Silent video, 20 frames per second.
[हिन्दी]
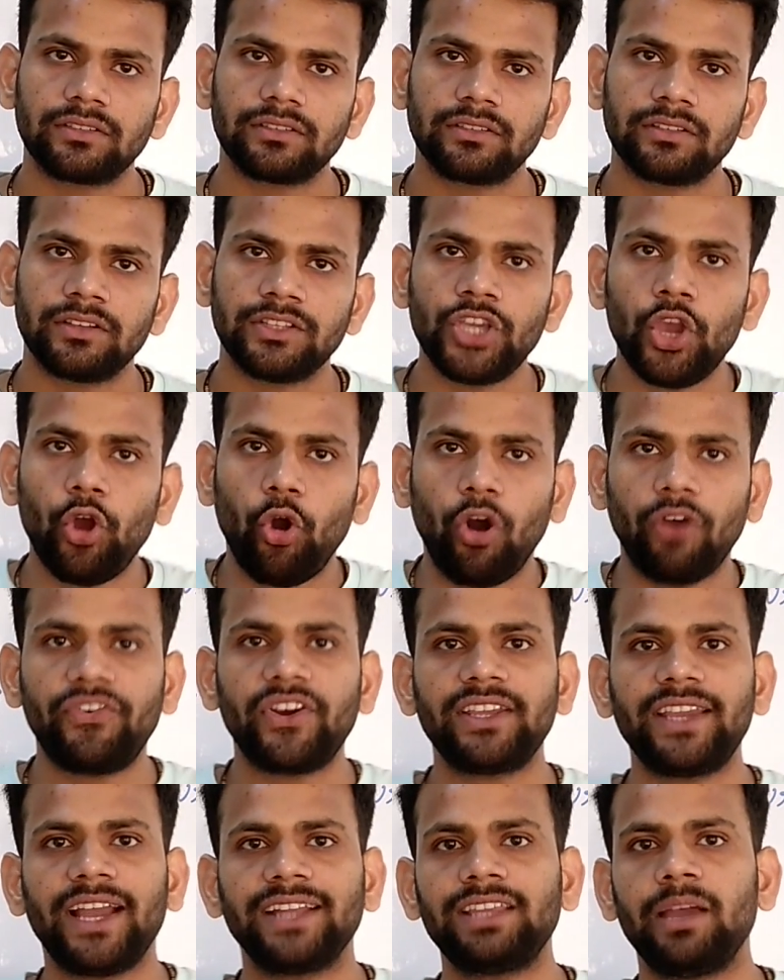ये ऑफर
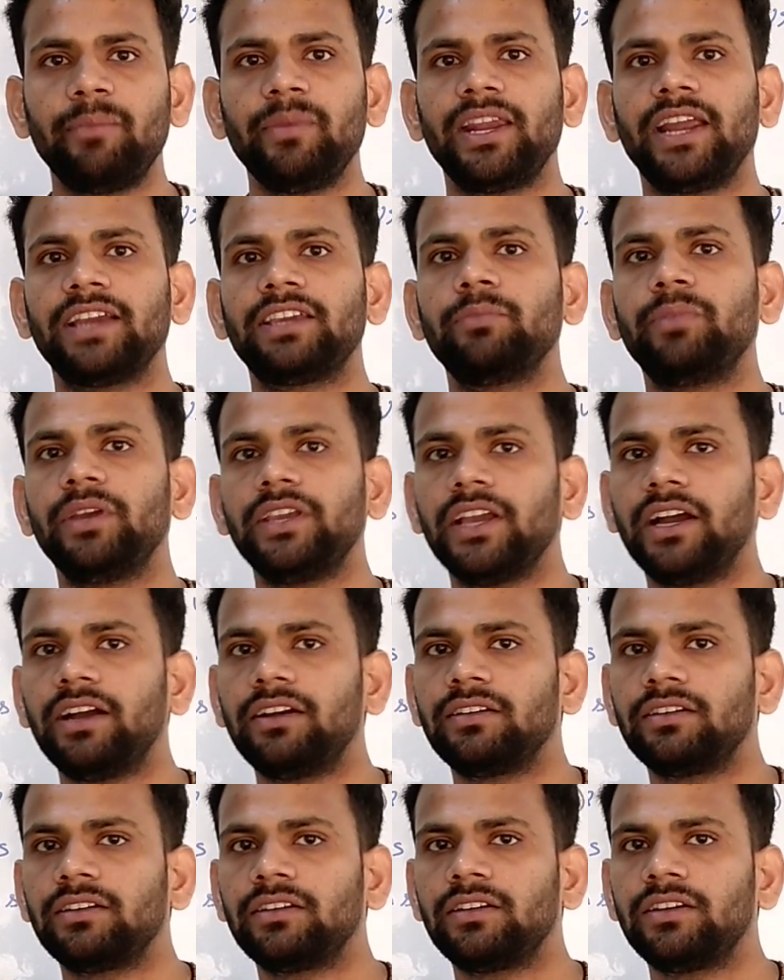क्या था मेरा कि भैया
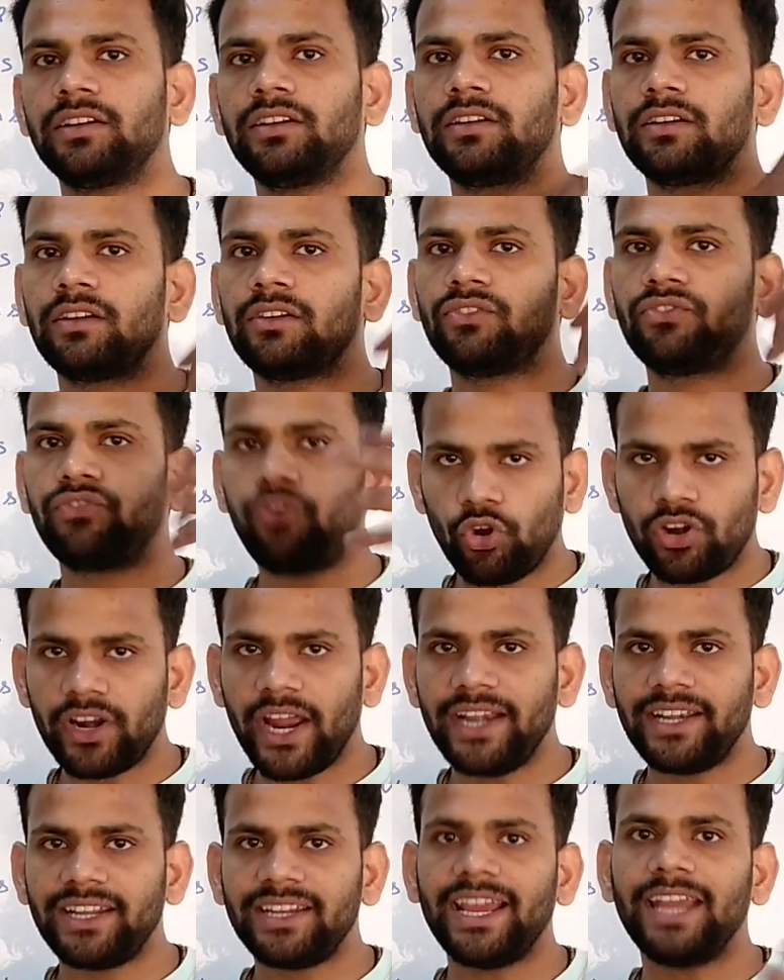फोर
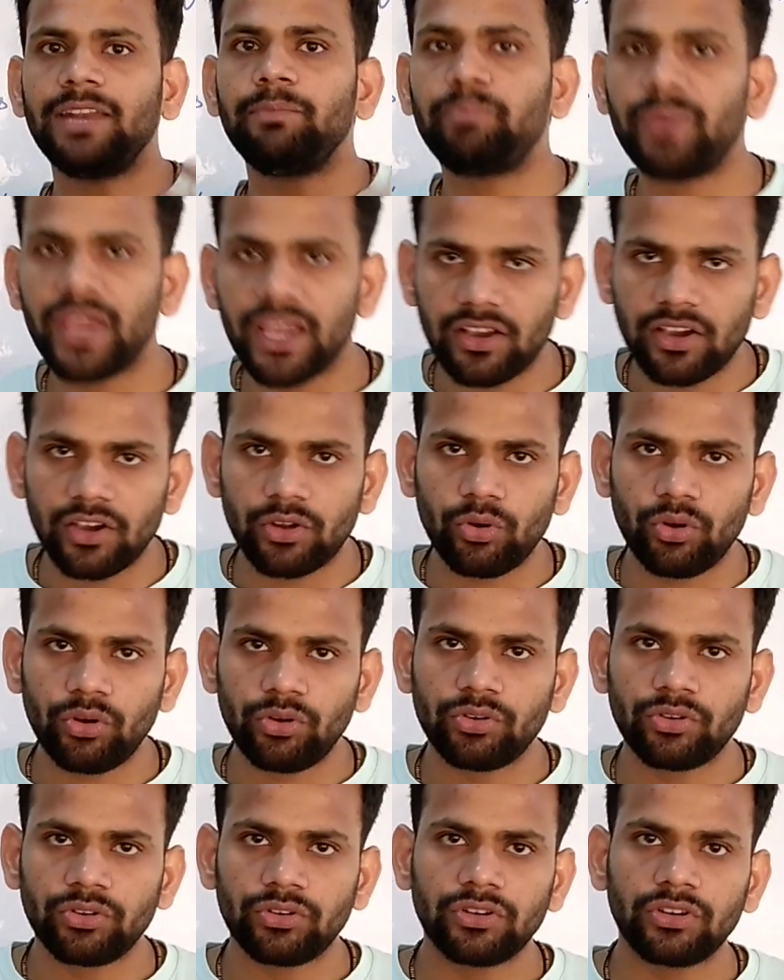नाइन्टी नाइन पे करो
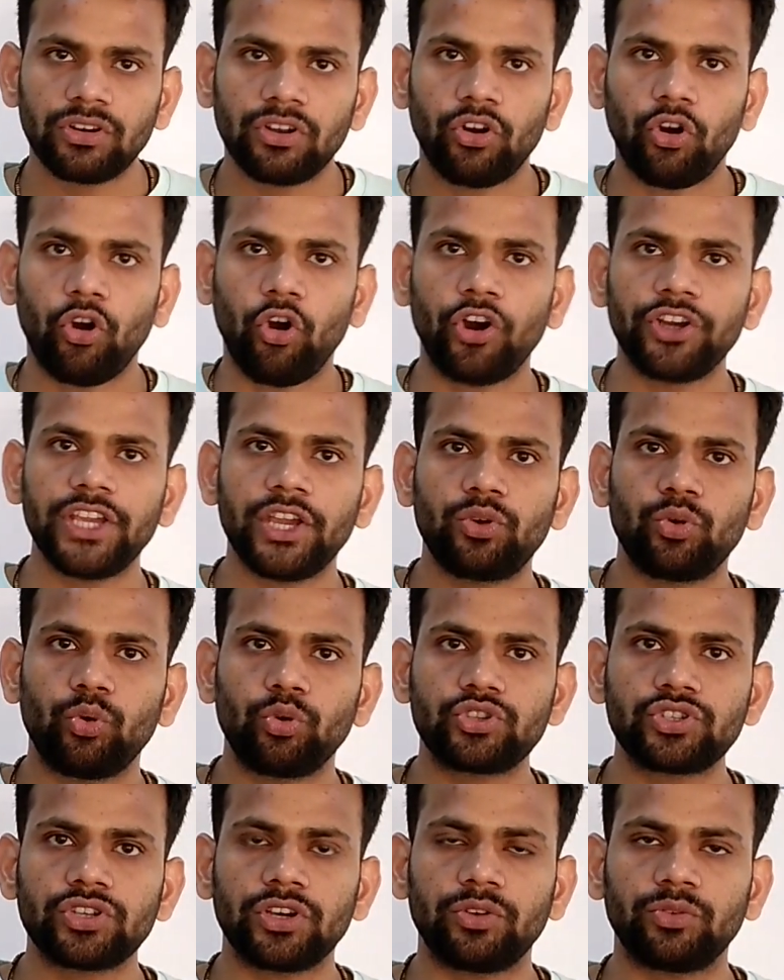और ये
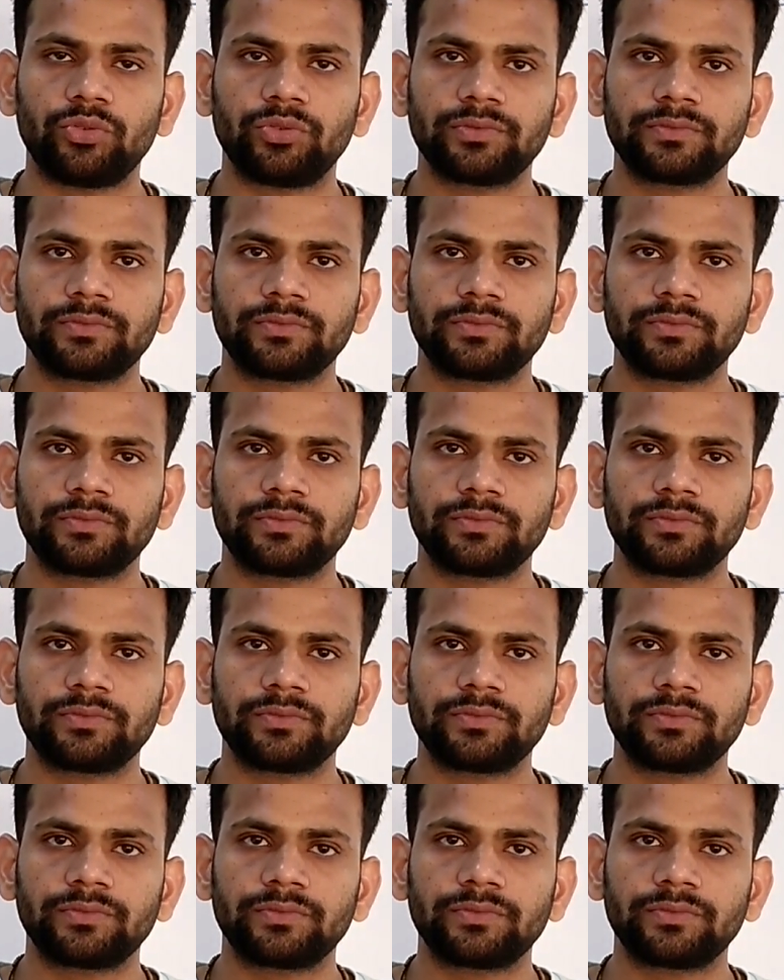कोर्स करो